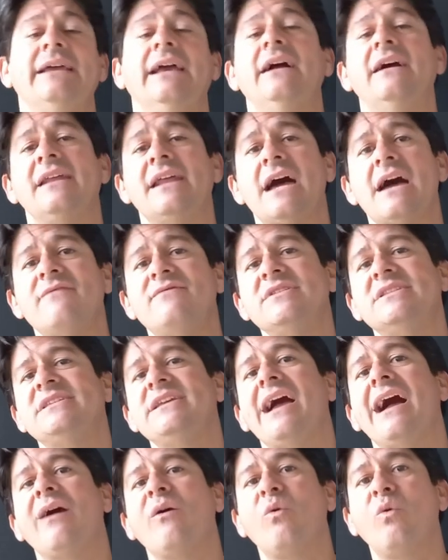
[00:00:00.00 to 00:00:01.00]
Que é
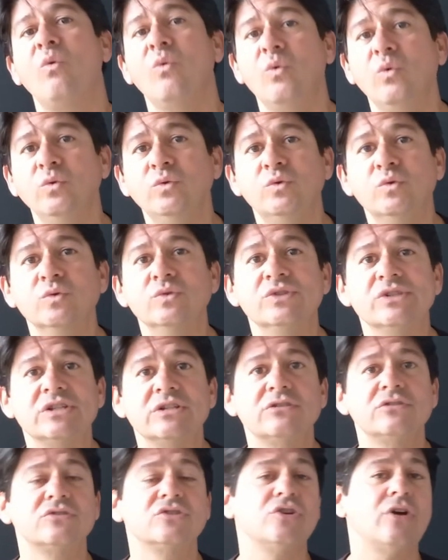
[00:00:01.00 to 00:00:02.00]
graves e
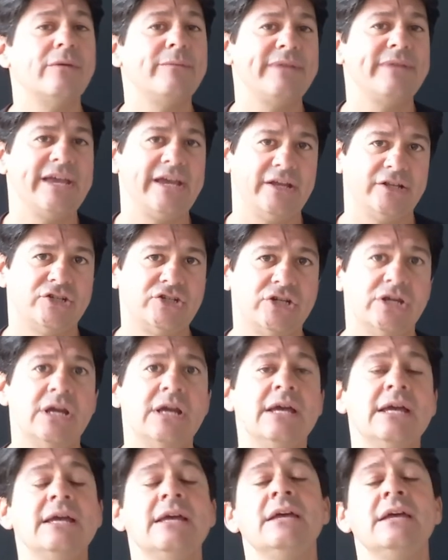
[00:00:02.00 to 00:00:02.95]
agudos somente.